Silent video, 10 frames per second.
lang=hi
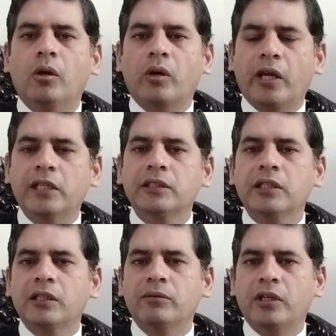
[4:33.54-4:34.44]
और
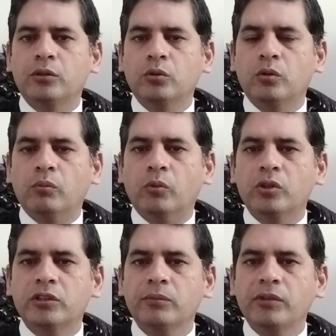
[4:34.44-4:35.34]
ऐसा गवाह जो
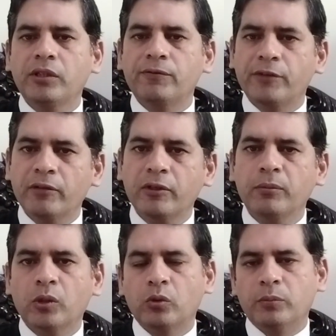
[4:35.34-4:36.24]
मुलम की
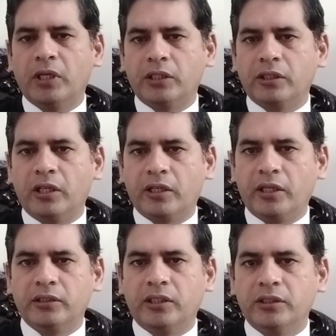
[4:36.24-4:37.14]
फेवर में कोई बात कर
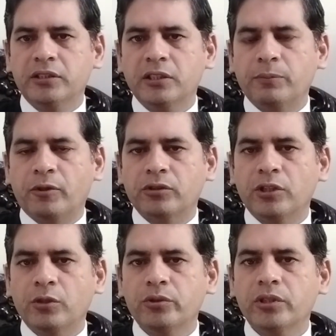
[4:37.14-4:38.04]
रहा है या जिससे
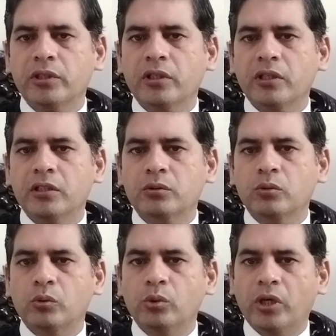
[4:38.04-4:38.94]
प्रोसिक्यूशन के केस
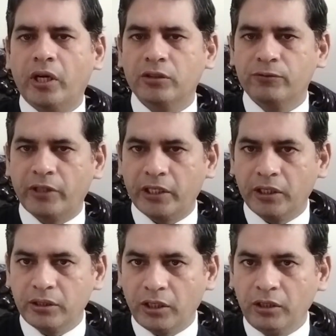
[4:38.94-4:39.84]
को कोई ख़ास
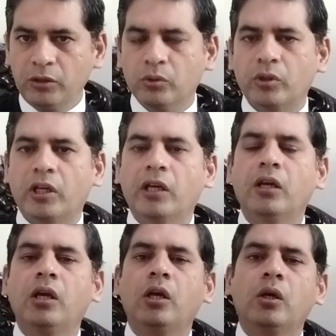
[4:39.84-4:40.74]
फ़ायदा नहीं हो रहा
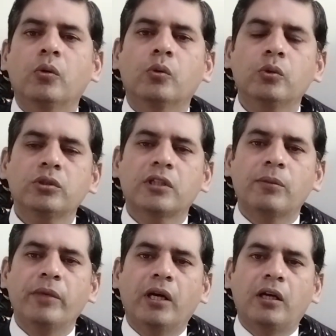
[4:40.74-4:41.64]
है
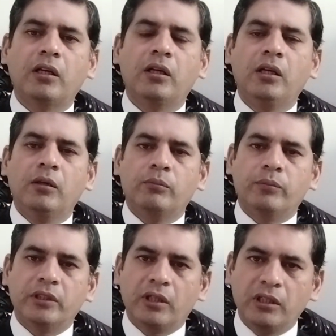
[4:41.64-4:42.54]
उसका बयान
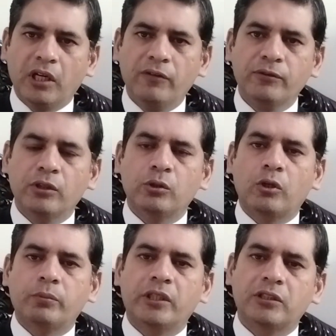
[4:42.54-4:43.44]
बदरियाफ्त के
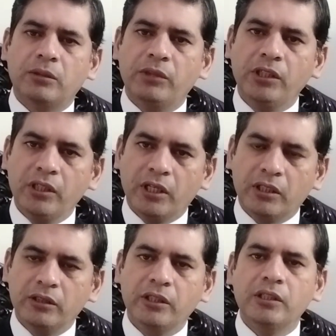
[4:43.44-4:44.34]
तौर पर ज़मनी के
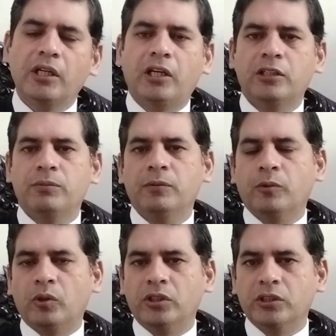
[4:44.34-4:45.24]
अंदर ही आज भी
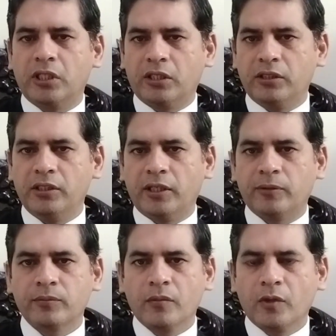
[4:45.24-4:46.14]
पुलिस लिखती है